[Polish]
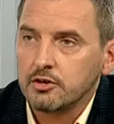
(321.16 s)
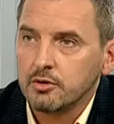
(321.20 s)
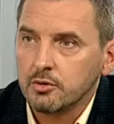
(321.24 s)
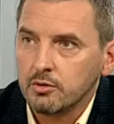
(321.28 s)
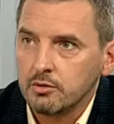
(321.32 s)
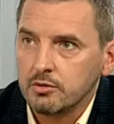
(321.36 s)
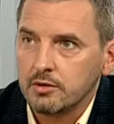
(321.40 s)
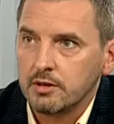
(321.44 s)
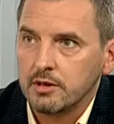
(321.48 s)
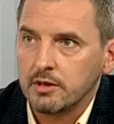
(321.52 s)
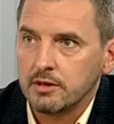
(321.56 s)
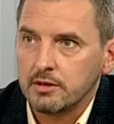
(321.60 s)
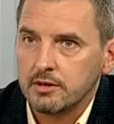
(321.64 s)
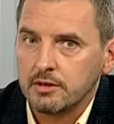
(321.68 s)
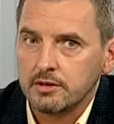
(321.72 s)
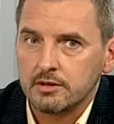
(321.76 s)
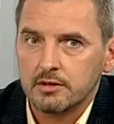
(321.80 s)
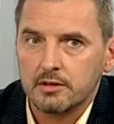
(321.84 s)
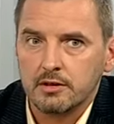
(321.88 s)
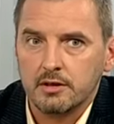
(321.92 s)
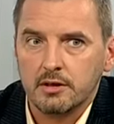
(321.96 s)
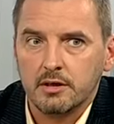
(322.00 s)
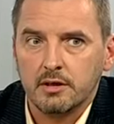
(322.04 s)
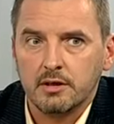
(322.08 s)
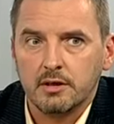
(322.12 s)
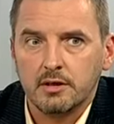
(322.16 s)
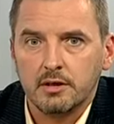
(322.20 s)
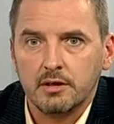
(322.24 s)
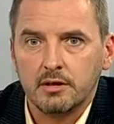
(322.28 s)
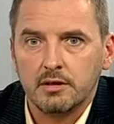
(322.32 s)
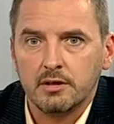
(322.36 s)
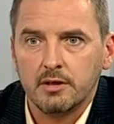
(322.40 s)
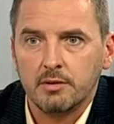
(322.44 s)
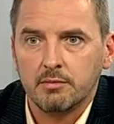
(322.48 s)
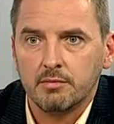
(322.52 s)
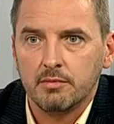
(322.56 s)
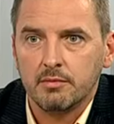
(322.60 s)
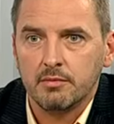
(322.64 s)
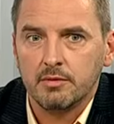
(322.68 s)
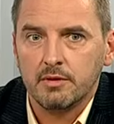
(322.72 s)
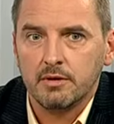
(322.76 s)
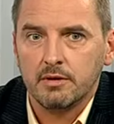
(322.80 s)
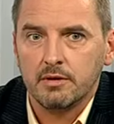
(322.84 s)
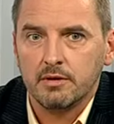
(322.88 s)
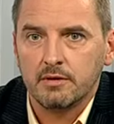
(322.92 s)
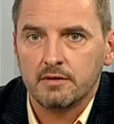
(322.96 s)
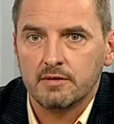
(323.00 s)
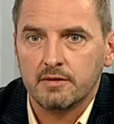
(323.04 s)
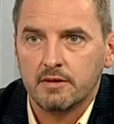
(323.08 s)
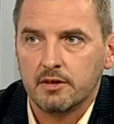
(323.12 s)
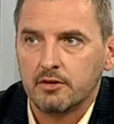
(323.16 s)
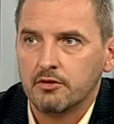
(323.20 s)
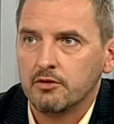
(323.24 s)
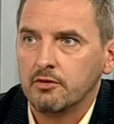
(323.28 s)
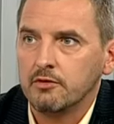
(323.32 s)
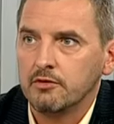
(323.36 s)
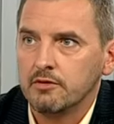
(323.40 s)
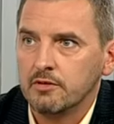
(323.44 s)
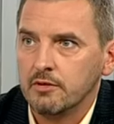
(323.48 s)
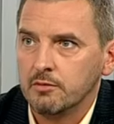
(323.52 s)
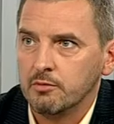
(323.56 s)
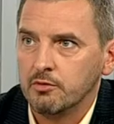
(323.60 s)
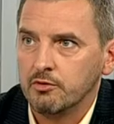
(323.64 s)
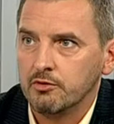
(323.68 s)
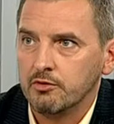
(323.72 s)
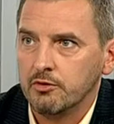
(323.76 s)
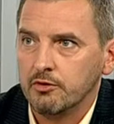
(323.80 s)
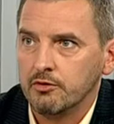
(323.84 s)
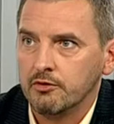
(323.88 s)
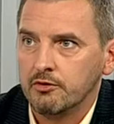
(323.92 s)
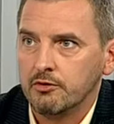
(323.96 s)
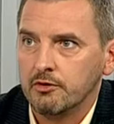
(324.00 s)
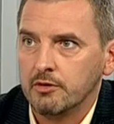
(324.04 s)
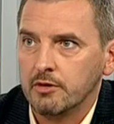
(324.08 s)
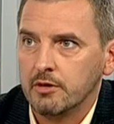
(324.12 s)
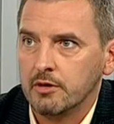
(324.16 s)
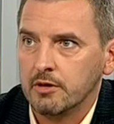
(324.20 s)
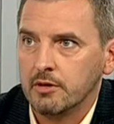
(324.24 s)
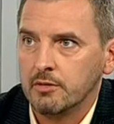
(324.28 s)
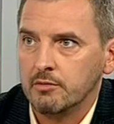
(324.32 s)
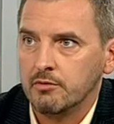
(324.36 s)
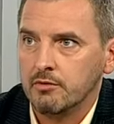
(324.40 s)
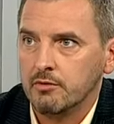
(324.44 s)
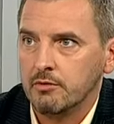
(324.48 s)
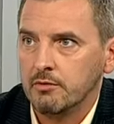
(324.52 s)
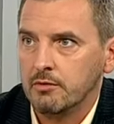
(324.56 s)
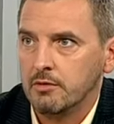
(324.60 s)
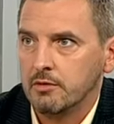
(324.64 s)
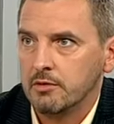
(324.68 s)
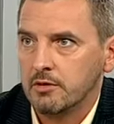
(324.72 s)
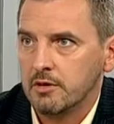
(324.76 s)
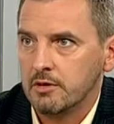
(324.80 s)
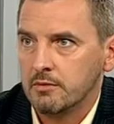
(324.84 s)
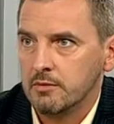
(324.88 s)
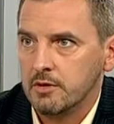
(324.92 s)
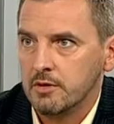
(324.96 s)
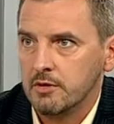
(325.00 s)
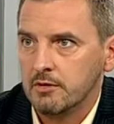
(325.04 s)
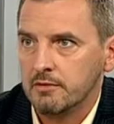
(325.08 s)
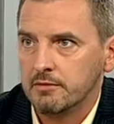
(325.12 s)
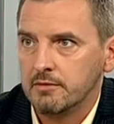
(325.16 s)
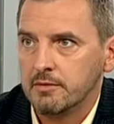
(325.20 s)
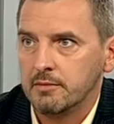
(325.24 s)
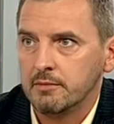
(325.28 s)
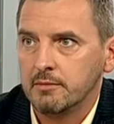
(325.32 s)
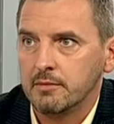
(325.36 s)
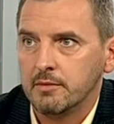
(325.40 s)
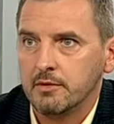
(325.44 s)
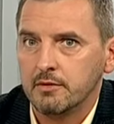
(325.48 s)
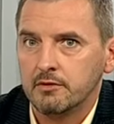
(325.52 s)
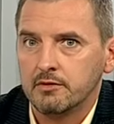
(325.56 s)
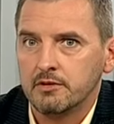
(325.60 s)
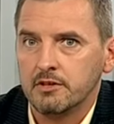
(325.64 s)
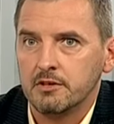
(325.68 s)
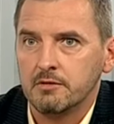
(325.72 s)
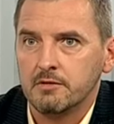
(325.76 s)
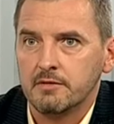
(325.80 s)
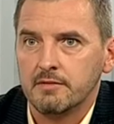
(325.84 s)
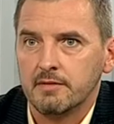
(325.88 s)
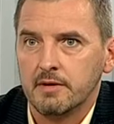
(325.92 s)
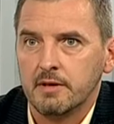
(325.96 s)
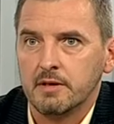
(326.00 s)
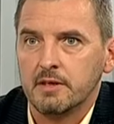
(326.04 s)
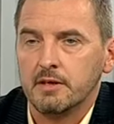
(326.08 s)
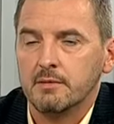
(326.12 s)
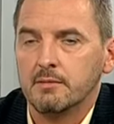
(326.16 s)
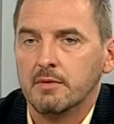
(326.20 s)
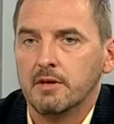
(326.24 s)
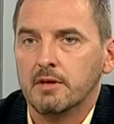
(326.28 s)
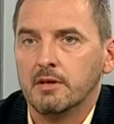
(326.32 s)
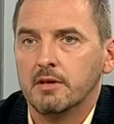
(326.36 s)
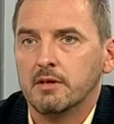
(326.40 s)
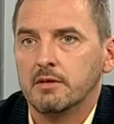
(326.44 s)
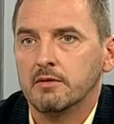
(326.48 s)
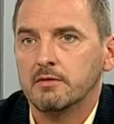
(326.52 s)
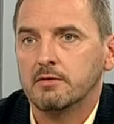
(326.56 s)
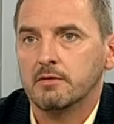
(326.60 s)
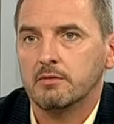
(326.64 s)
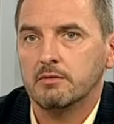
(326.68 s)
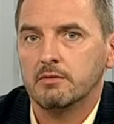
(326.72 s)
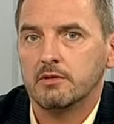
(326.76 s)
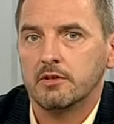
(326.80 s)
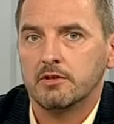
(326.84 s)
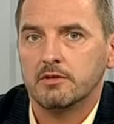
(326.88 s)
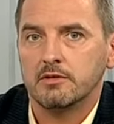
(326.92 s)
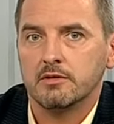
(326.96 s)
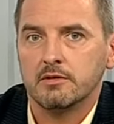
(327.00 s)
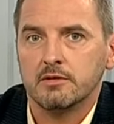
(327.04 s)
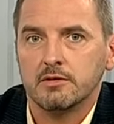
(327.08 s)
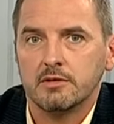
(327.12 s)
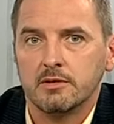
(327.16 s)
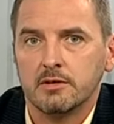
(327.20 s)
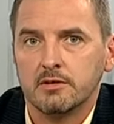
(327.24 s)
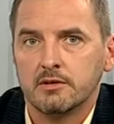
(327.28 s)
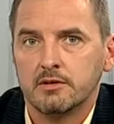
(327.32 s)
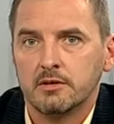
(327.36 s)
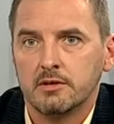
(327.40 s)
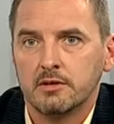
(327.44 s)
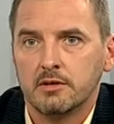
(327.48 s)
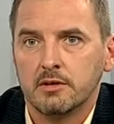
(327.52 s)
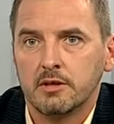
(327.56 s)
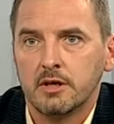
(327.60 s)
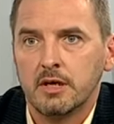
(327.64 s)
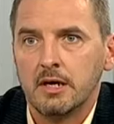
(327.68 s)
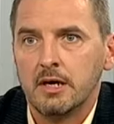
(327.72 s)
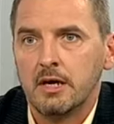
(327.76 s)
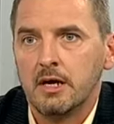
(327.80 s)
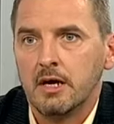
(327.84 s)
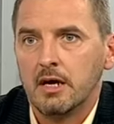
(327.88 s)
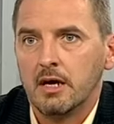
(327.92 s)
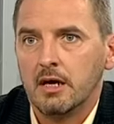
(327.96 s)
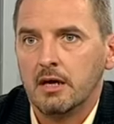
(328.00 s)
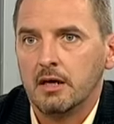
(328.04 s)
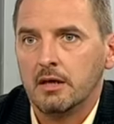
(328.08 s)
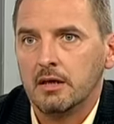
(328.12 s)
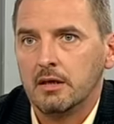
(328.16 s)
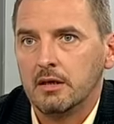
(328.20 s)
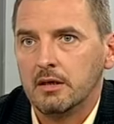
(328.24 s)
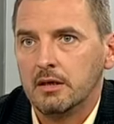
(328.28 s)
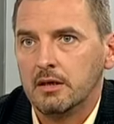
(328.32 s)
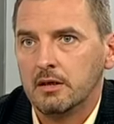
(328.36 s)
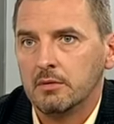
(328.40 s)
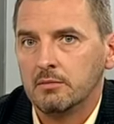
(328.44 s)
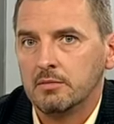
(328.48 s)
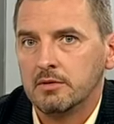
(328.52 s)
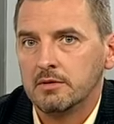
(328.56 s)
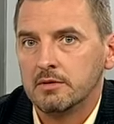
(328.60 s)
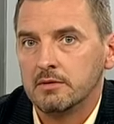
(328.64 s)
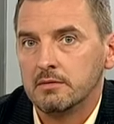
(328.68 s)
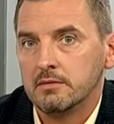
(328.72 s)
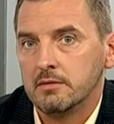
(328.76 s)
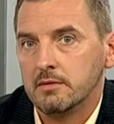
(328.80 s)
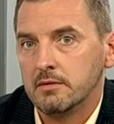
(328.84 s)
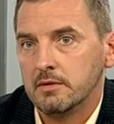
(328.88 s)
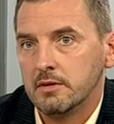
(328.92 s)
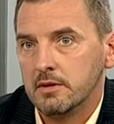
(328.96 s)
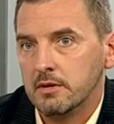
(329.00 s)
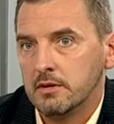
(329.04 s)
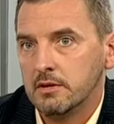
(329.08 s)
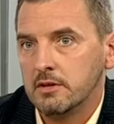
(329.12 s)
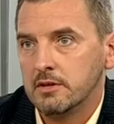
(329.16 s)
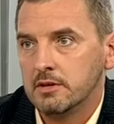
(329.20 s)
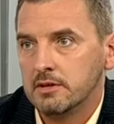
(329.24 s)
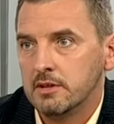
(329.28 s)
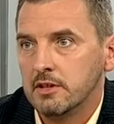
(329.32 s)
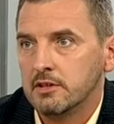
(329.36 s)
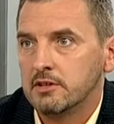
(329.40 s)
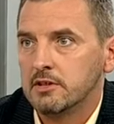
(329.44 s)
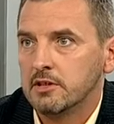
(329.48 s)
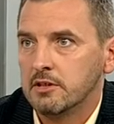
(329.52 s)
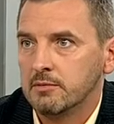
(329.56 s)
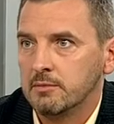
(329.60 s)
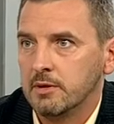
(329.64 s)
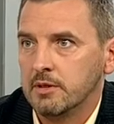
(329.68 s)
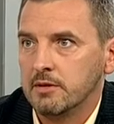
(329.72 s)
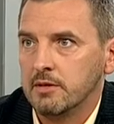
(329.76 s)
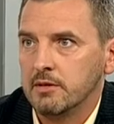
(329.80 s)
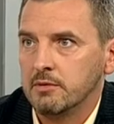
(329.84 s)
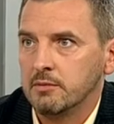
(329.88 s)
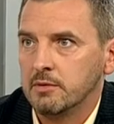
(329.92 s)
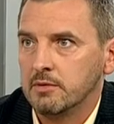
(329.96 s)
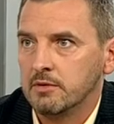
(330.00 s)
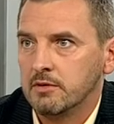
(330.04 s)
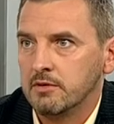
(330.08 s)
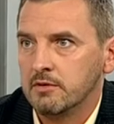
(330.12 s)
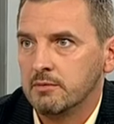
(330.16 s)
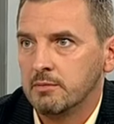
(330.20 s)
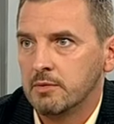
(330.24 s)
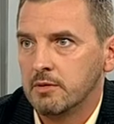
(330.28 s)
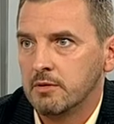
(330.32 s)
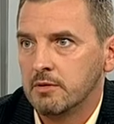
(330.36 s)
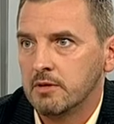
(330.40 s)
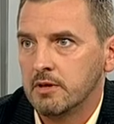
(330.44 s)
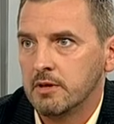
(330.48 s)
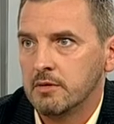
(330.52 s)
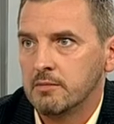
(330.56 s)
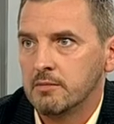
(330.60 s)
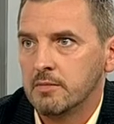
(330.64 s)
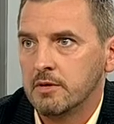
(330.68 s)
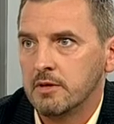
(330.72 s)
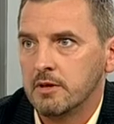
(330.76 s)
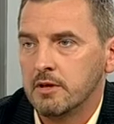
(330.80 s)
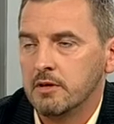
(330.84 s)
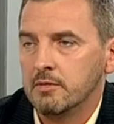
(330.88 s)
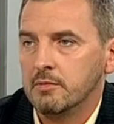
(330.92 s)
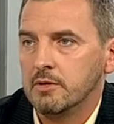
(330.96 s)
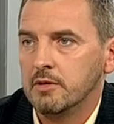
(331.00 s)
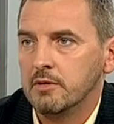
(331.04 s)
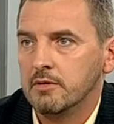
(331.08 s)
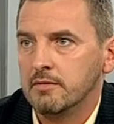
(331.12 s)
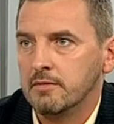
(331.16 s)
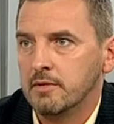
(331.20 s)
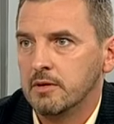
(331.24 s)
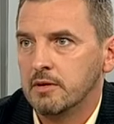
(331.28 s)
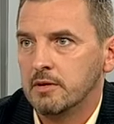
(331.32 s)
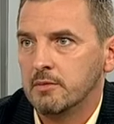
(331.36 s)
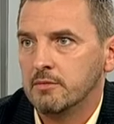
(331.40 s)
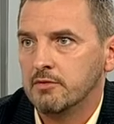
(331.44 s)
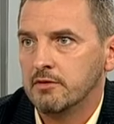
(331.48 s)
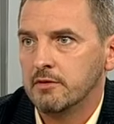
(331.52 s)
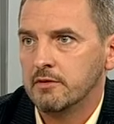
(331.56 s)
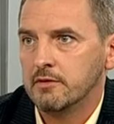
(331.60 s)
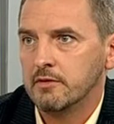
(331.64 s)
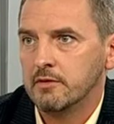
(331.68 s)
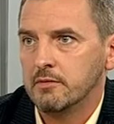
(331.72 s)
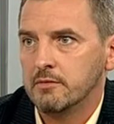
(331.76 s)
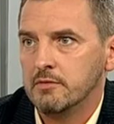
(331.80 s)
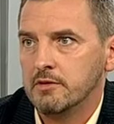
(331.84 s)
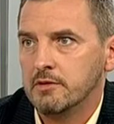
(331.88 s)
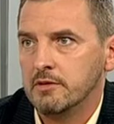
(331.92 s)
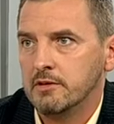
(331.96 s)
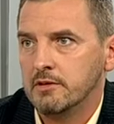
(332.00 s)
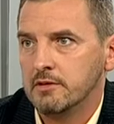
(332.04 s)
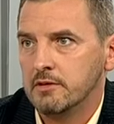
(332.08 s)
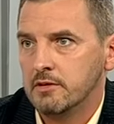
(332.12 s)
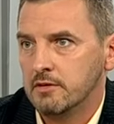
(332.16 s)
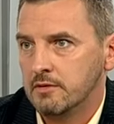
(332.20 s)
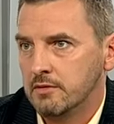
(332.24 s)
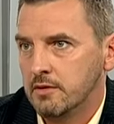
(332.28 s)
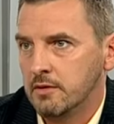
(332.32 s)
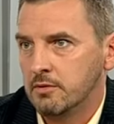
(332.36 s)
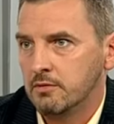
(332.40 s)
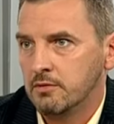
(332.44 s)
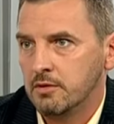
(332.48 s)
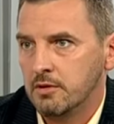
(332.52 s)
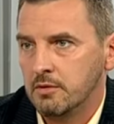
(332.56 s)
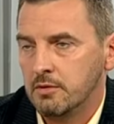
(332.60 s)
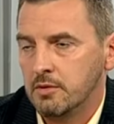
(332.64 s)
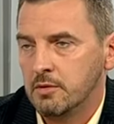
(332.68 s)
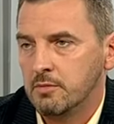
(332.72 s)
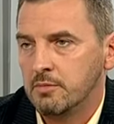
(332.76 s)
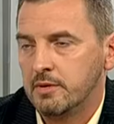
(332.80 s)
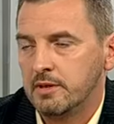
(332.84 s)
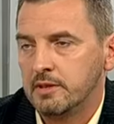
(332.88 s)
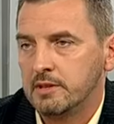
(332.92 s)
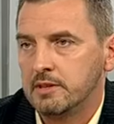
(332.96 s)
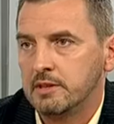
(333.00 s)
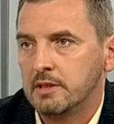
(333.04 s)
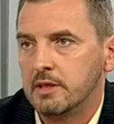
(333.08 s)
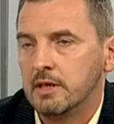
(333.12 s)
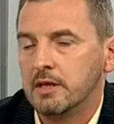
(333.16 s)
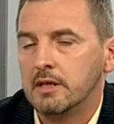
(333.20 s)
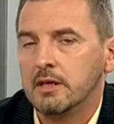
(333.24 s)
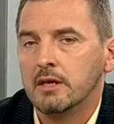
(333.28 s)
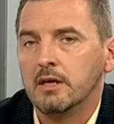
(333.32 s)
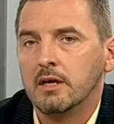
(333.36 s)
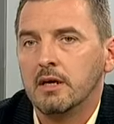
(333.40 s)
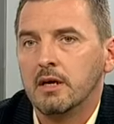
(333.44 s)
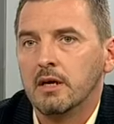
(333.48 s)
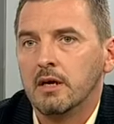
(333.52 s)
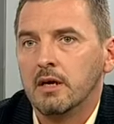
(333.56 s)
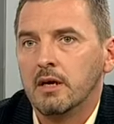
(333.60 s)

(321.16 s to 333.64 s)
krótkie, też nie, nie, nie straszące młodzieży jakimś długoterminowym oddziaływaniem, a jego skuteczność z naszych e, jakby, no nie, nie z naszych badań, bo to jest program rekomendowany przez Komisję Zdrowia Unii Europejskiej,